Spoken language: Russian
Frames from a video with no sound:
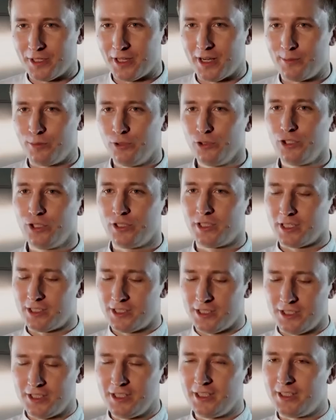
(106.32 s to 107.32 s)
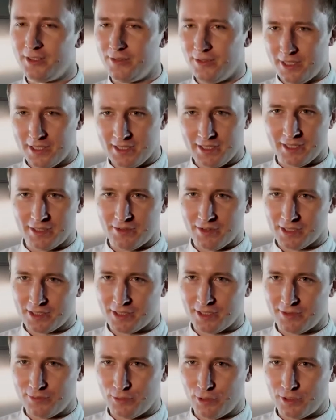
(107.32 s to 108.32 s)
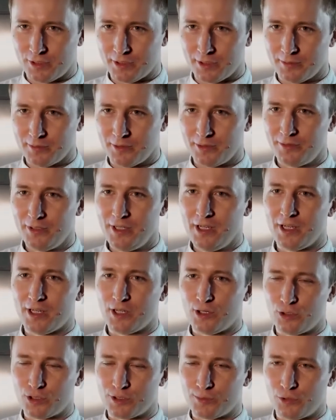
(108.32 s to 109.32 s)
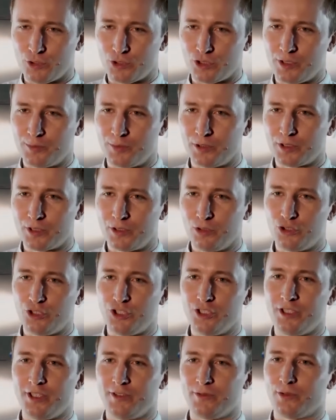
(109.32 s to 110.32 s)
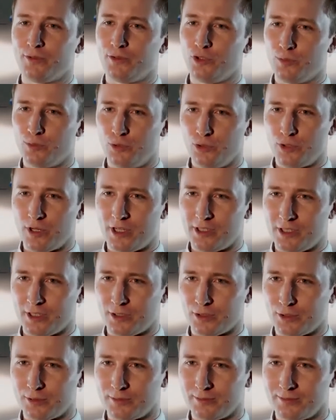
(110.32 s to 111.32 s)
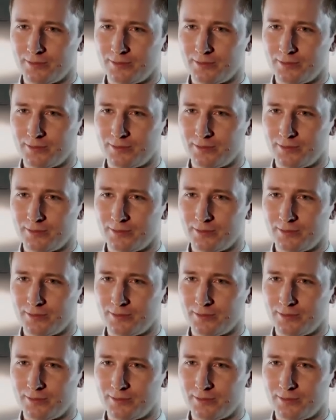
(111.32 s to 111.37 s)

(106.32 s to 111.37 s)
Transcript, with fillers: и работает от сети 220 вольт. Вы легко сможете подключить его в любую розетку.